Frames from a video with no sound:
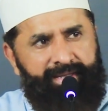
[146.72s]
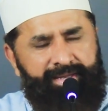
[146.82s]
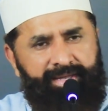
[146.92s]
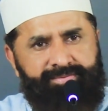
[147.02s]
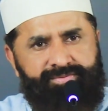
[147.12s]

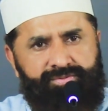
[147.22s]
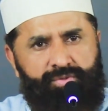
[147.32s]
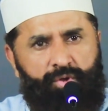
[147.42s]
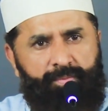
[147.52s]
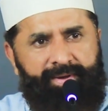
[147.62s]
कहें कि
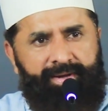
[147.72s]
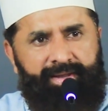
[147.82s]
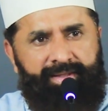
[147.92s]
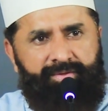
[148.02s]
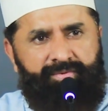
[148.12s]
सौ रुपये का
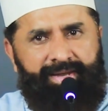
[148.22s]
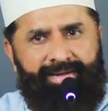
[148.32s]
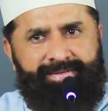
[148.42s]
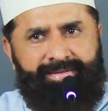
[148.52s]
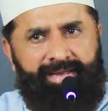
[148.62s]
डाल दो वो
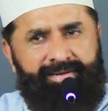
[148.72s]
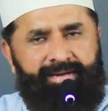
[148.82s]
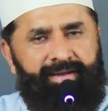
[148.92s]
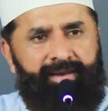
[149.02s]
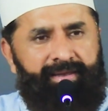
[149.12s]
नाइन्टी नाइन
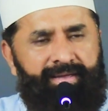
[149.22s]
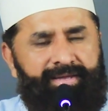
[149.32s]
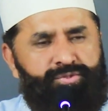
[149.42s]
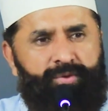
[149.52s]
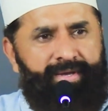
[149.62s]
का डालेगा
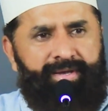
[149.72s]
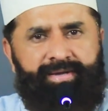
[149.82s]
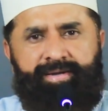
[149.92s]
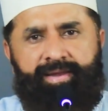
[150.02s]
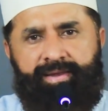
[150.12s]
एक सौ एक
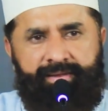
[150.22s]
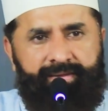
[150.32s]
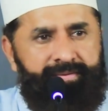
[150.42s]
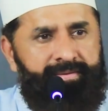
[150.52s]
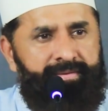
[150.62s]
का नहीं डालेगा